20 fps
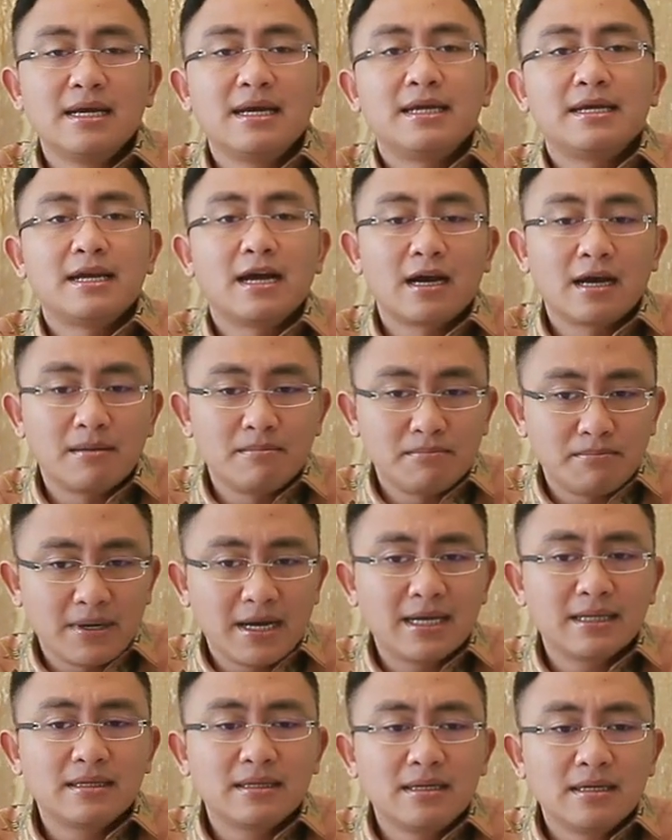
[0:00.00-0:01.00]
Yang
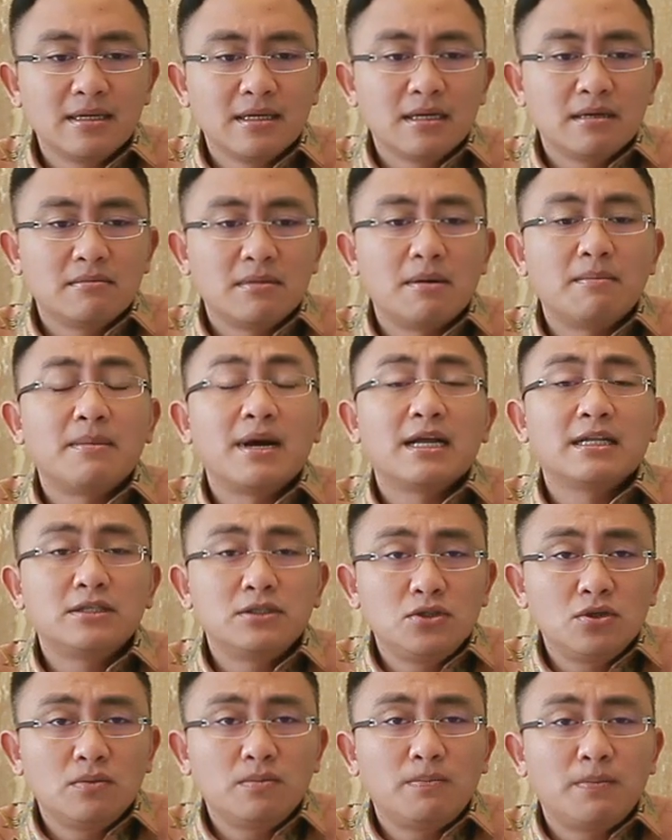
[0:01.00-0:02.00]
keempat,
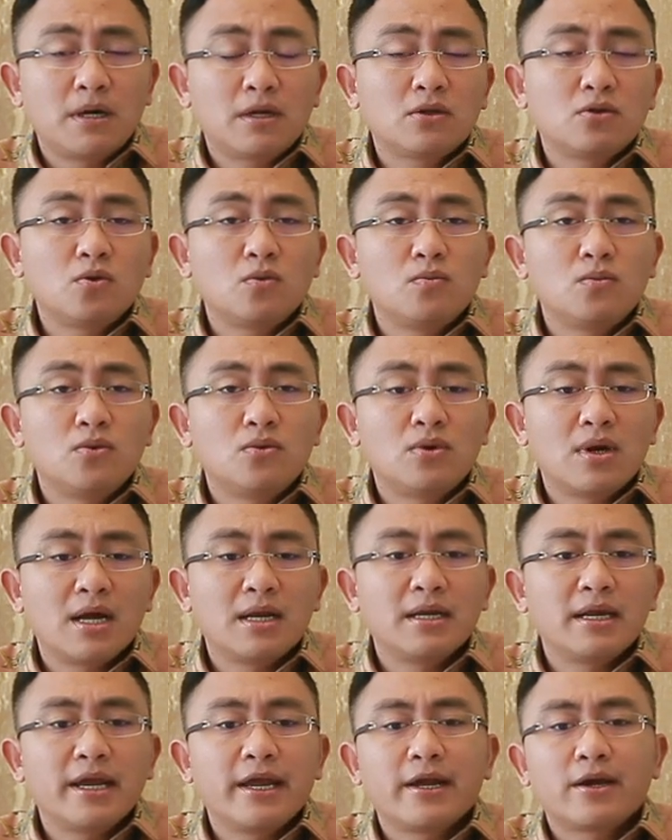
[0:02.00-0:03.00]
memacu
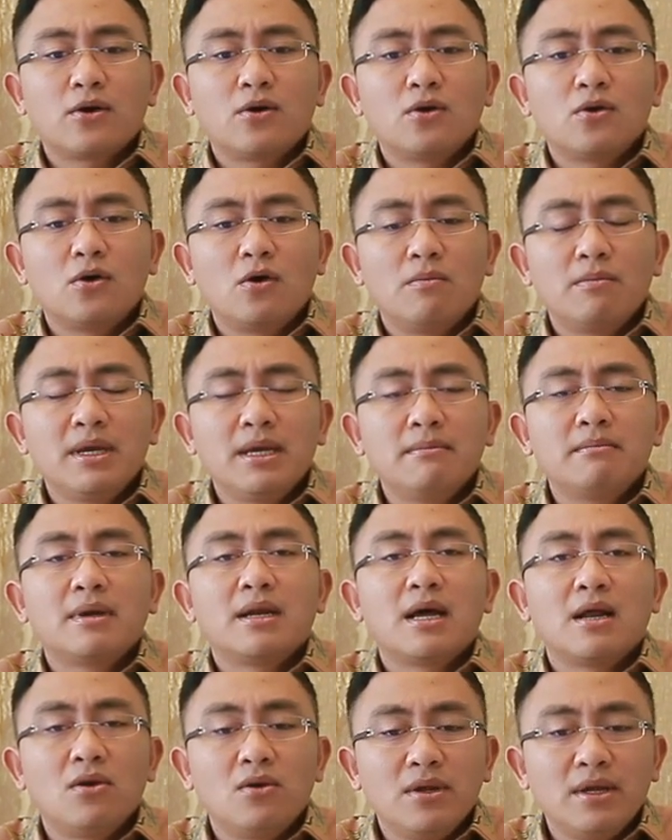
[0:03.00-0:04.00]
pertumbuhan ekonomi
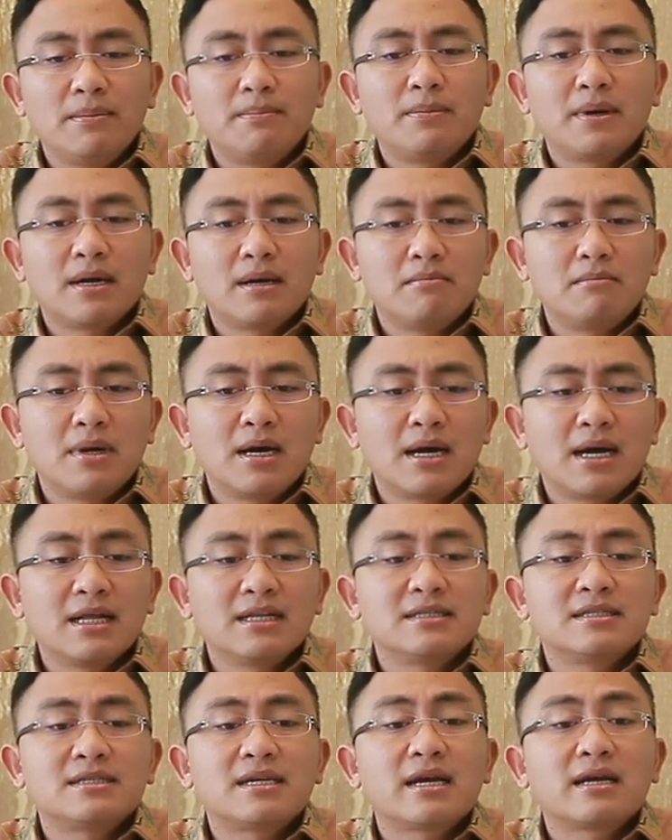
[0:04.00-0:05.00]
melalui
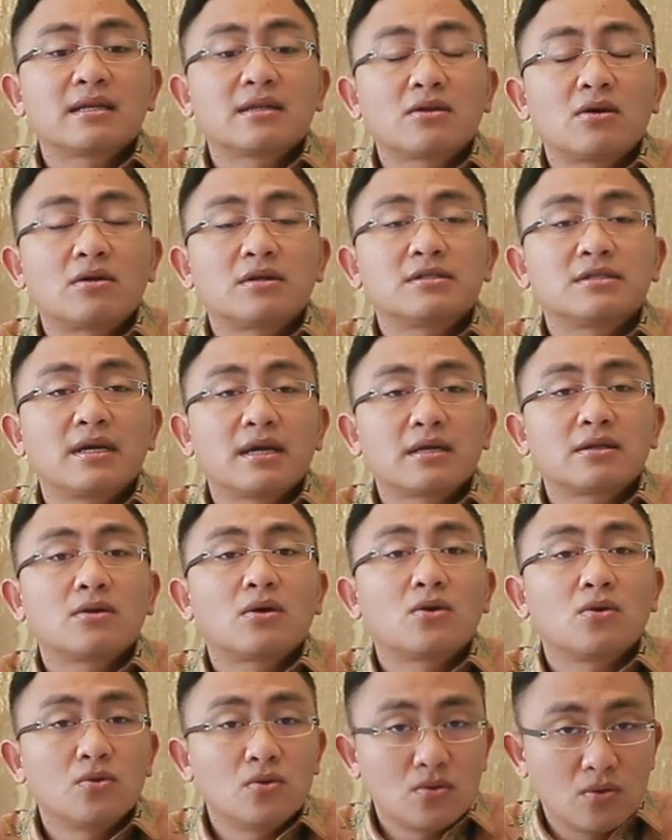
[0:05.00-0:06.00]
pengembangan
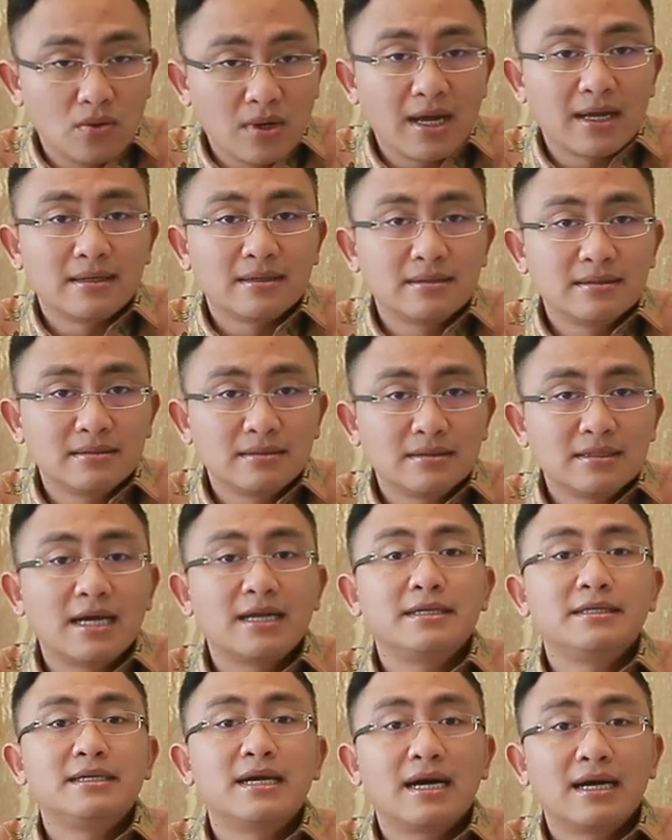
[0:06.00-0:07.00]
sektor-sektor unggulan.
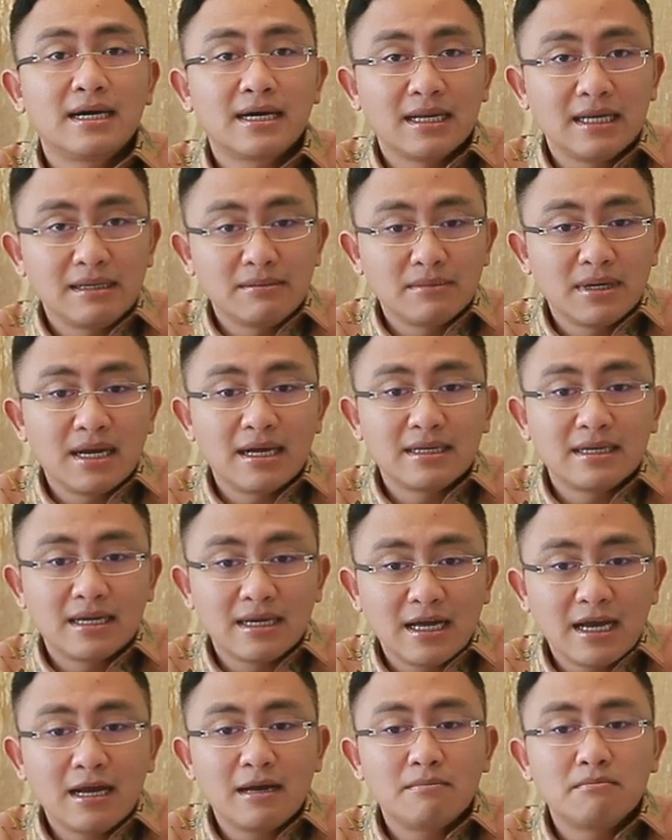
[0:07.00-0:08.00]
Dan yang kelima
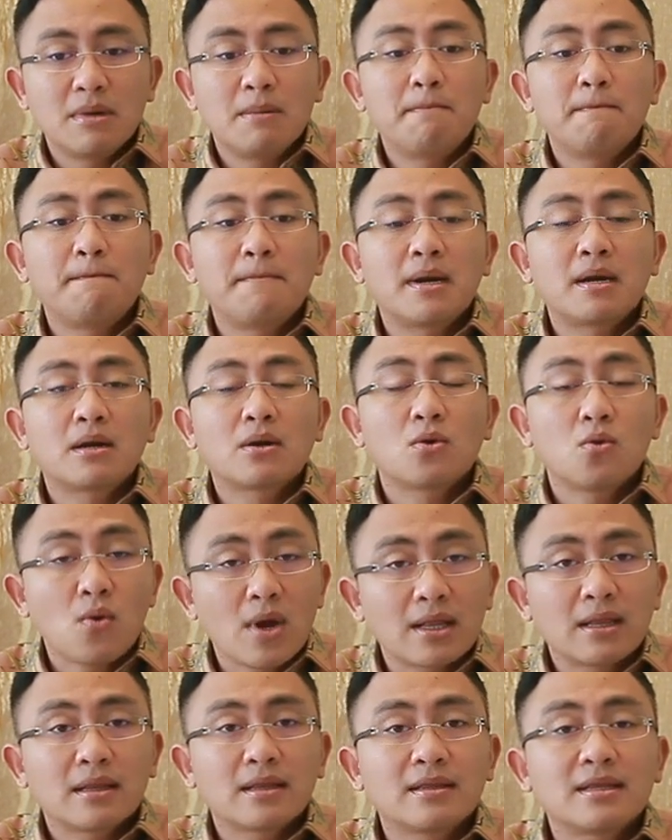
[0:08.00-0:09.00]
adalah
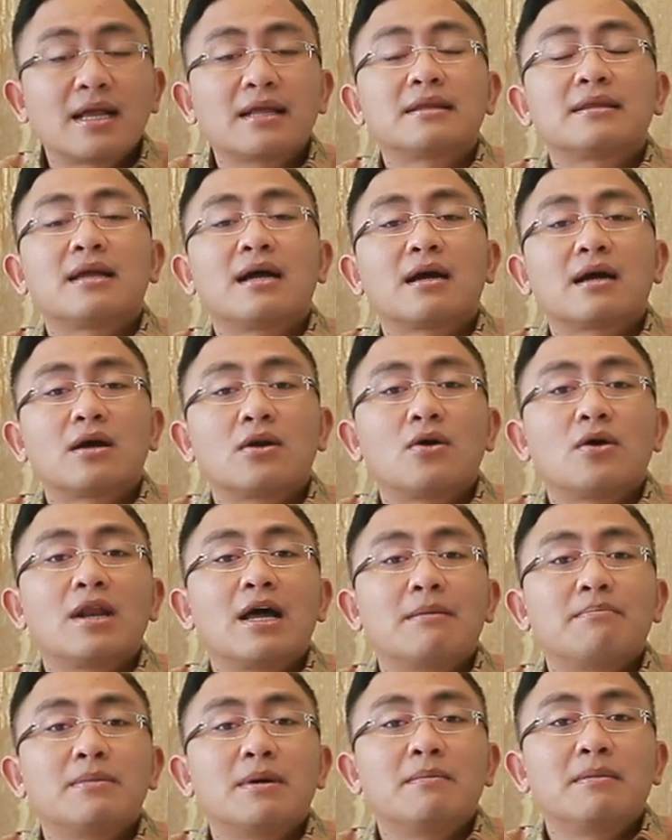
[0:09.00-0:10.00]
memperkuat tata
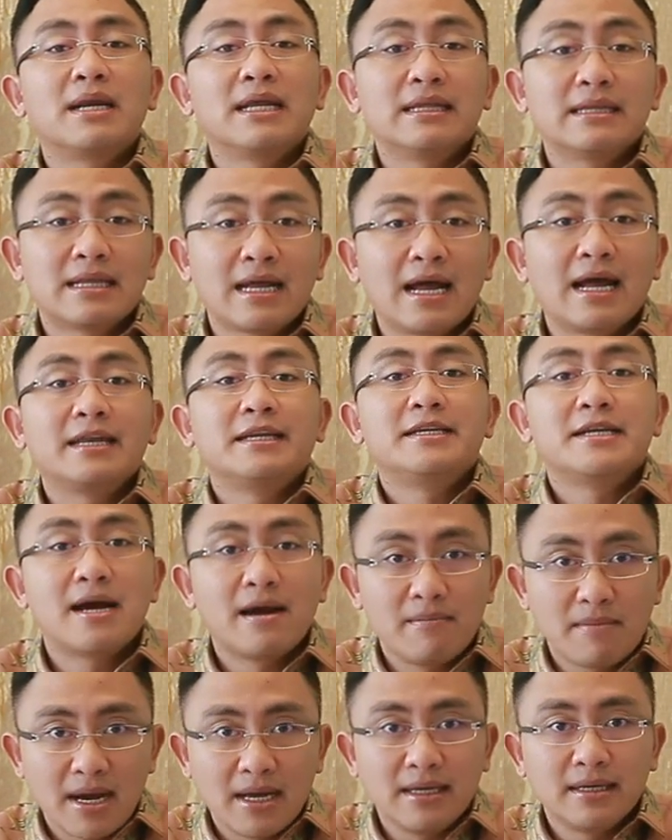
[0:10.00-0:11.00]
kelola pemerintahan
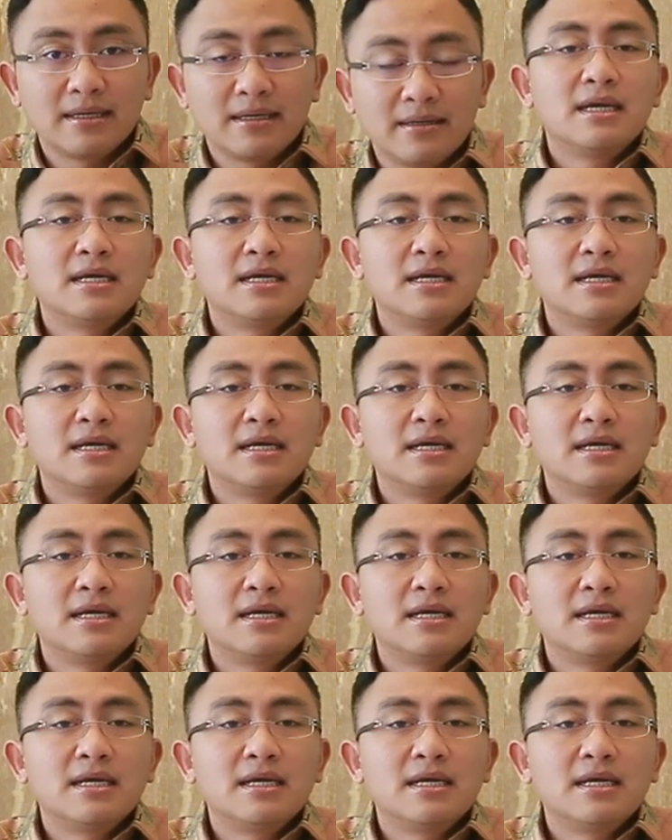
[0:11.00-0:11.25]
yang baik.